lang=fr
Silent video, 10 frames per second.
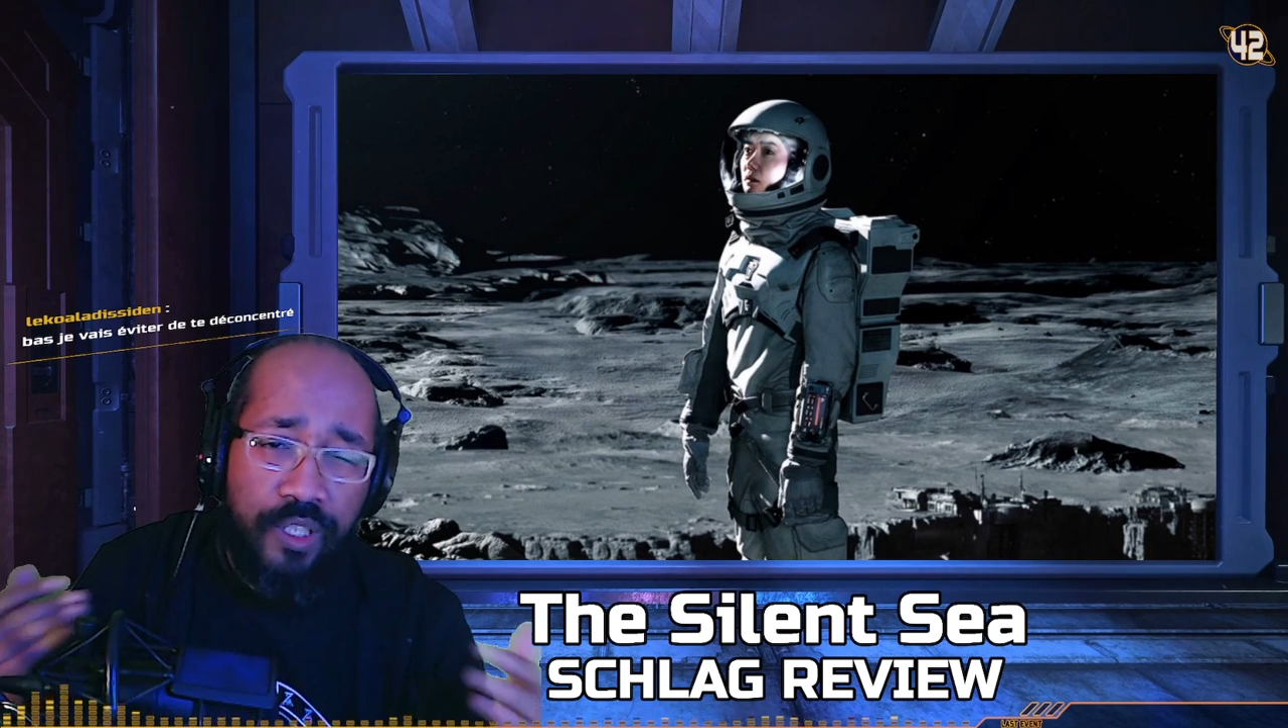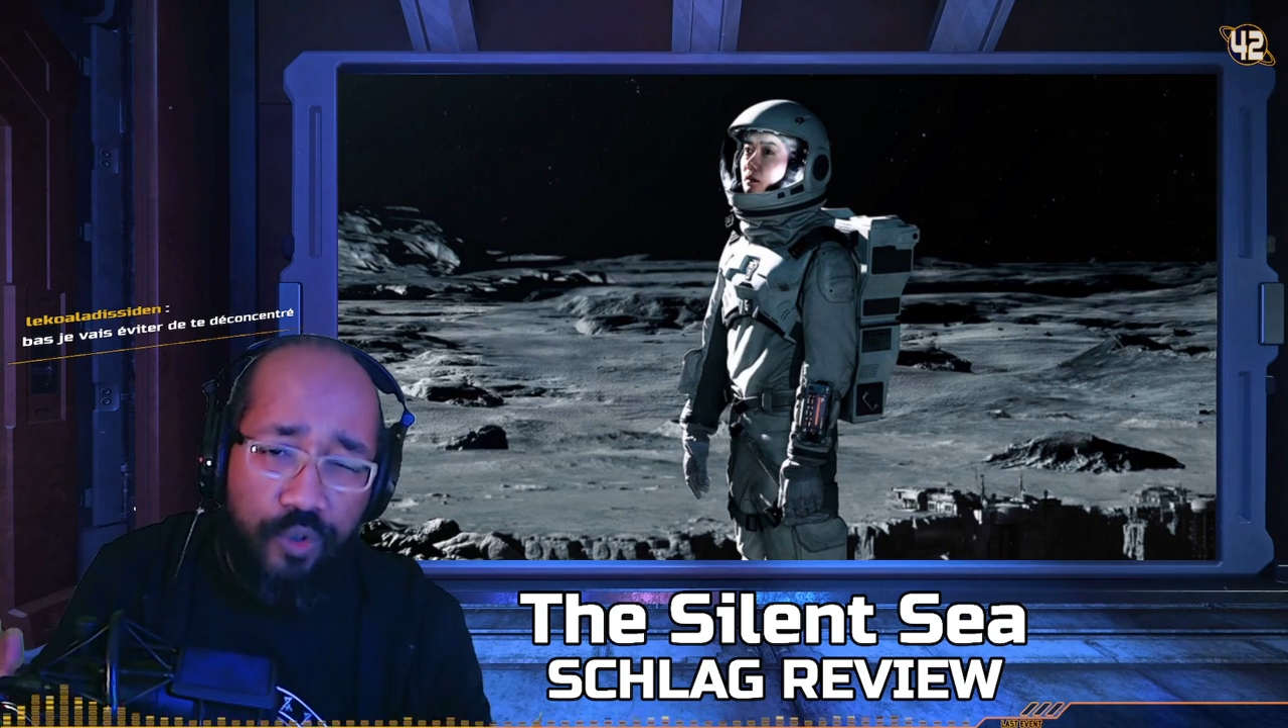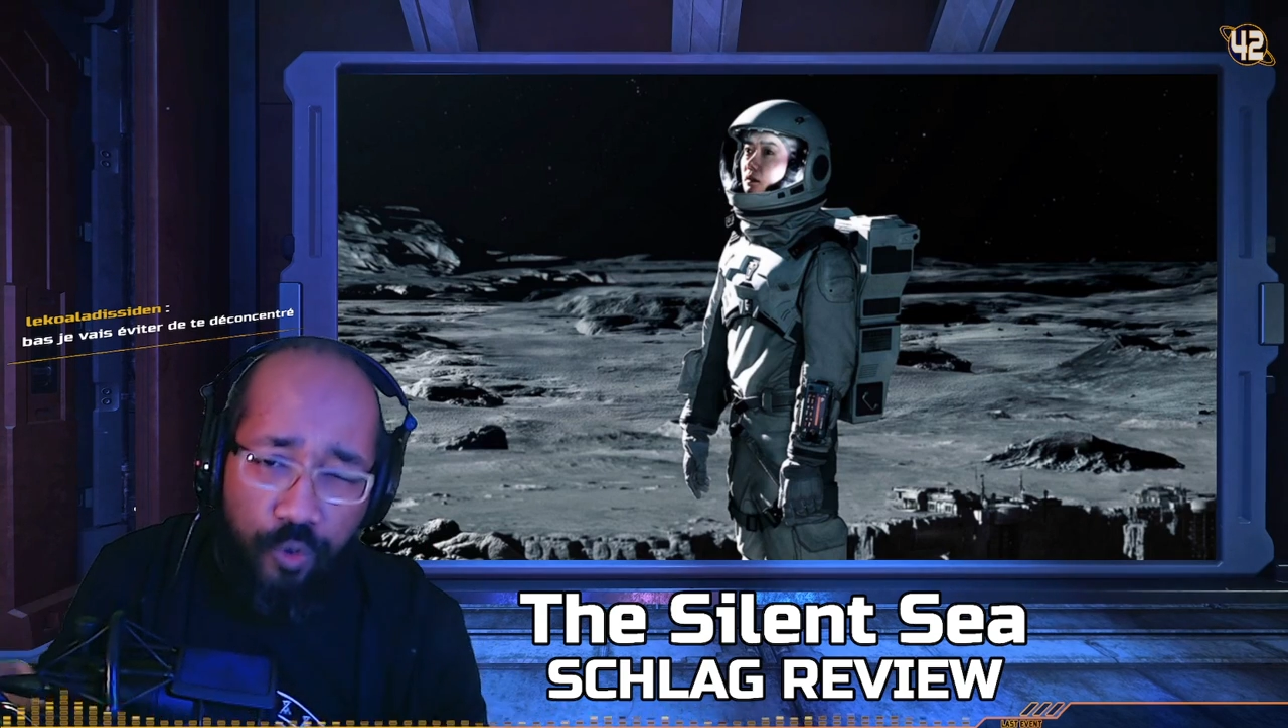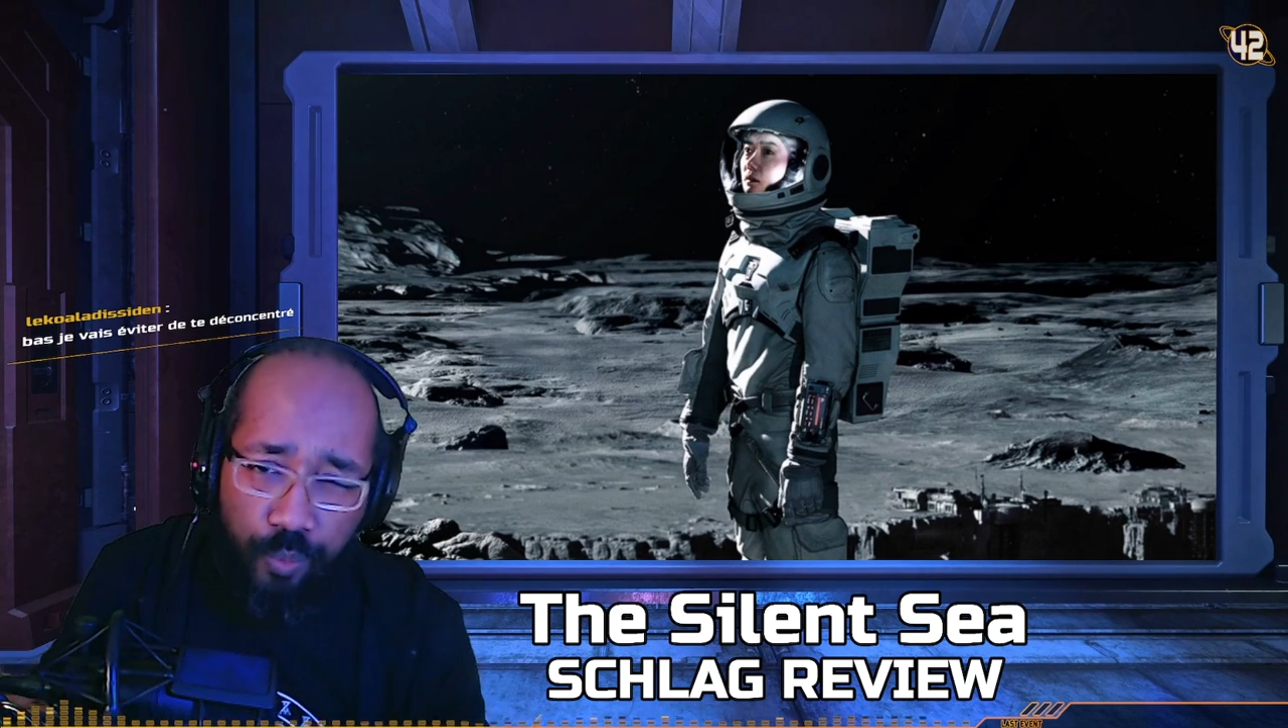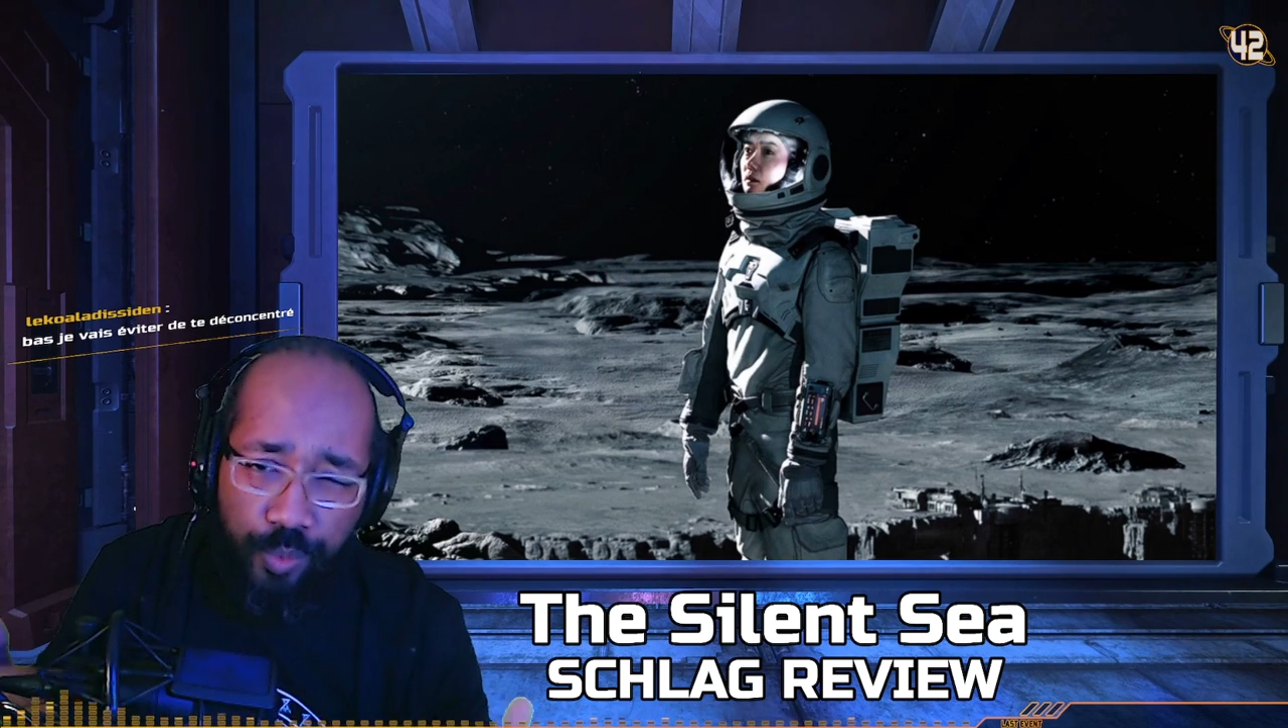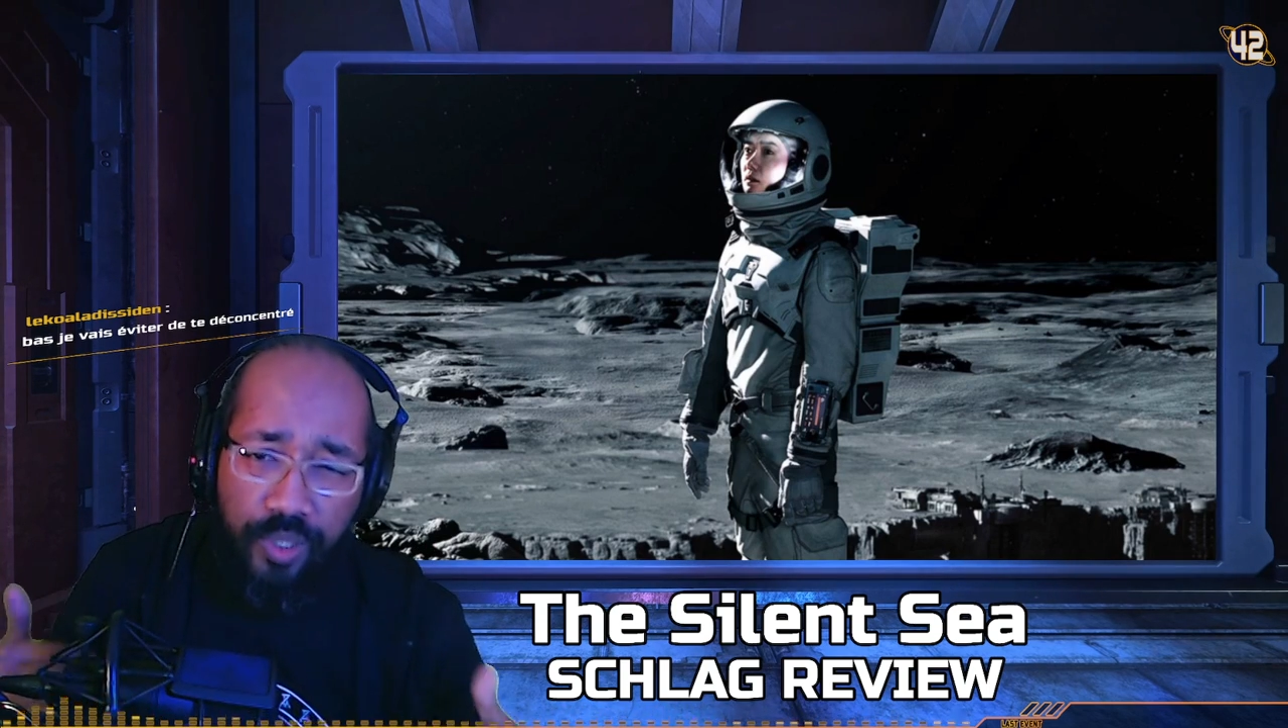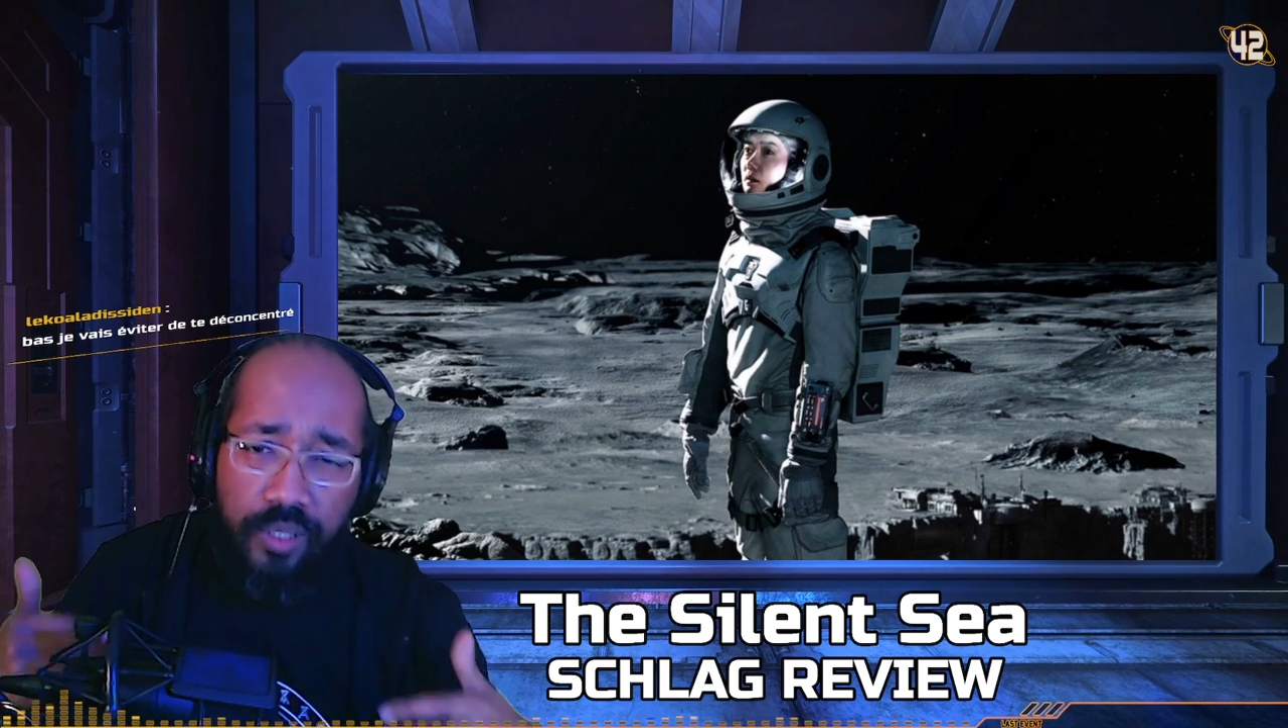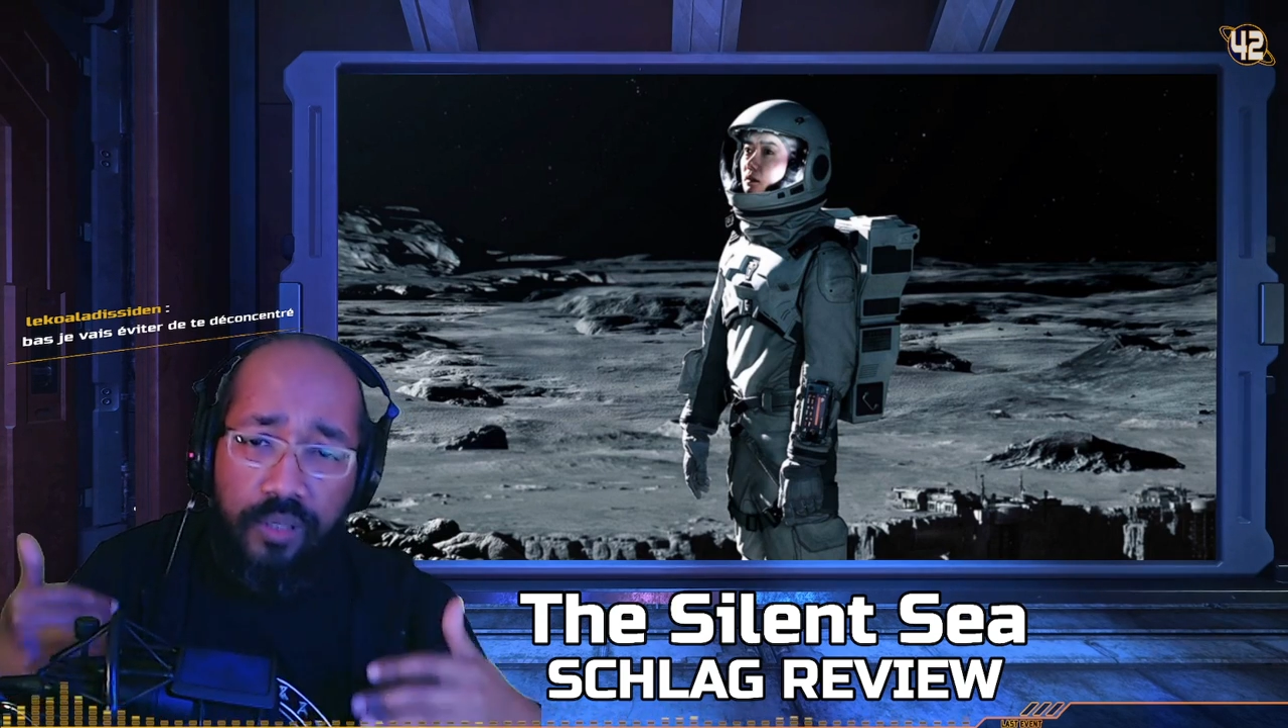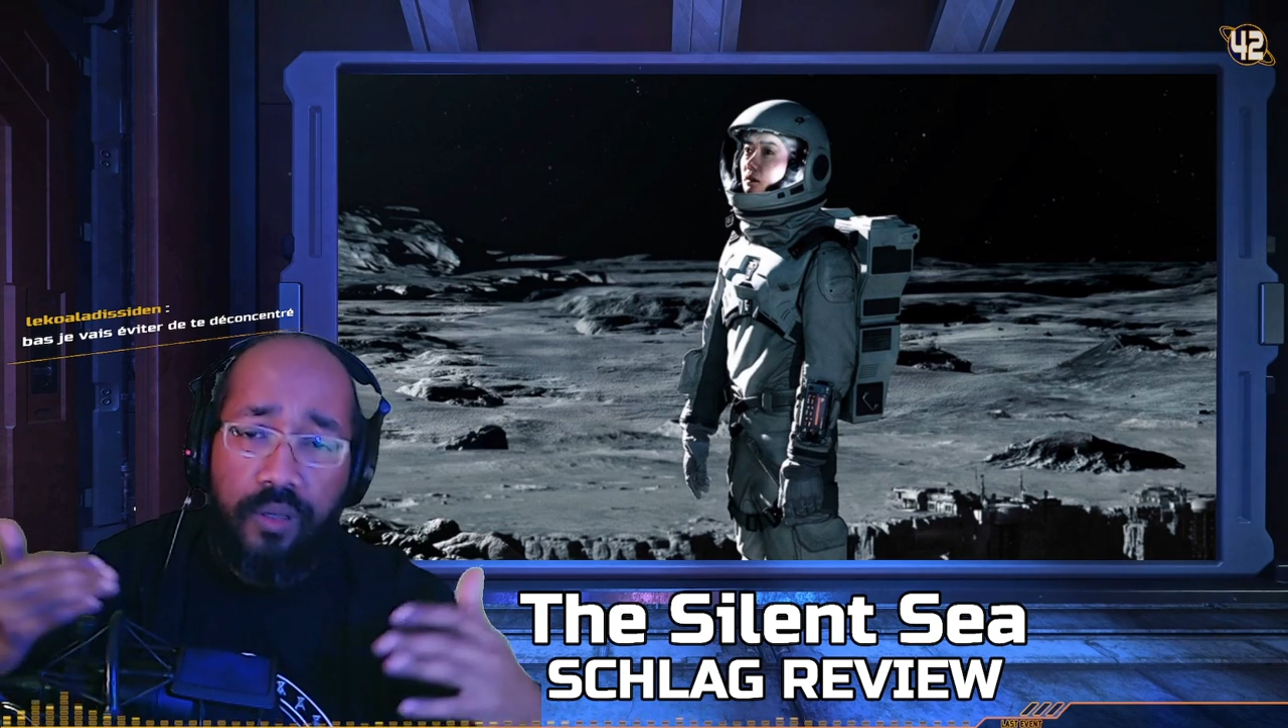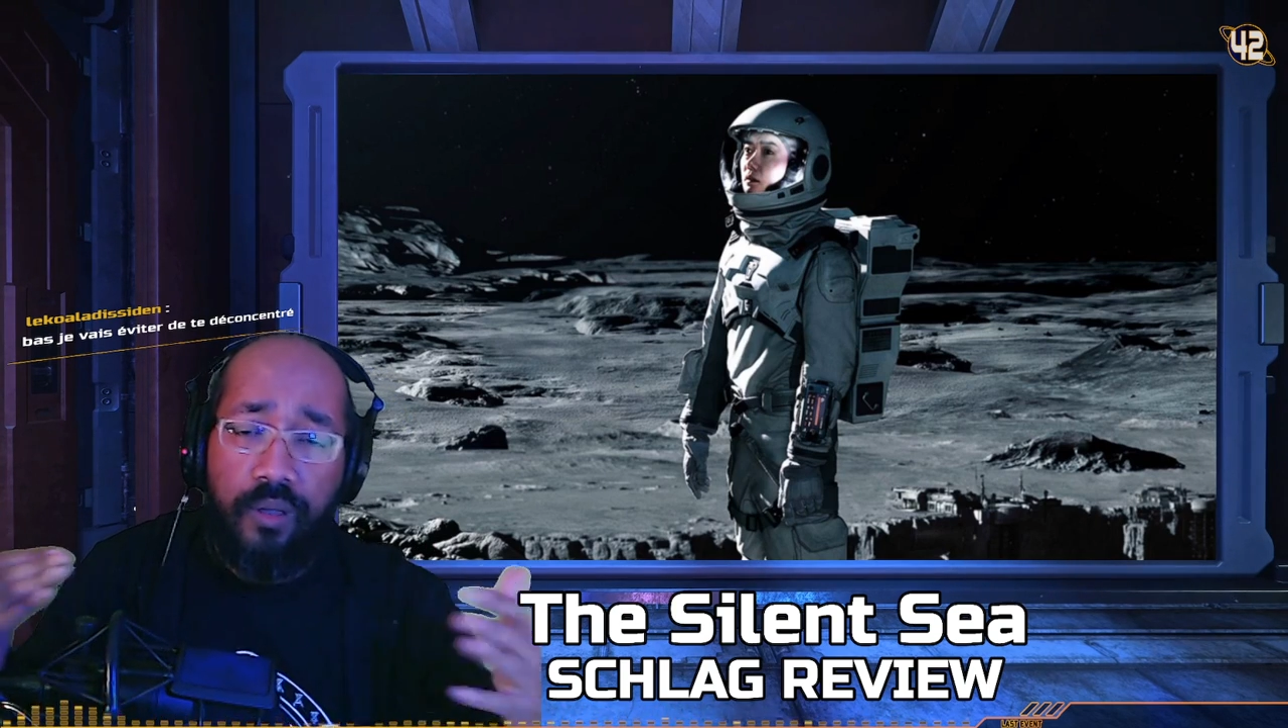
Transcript: dystopique,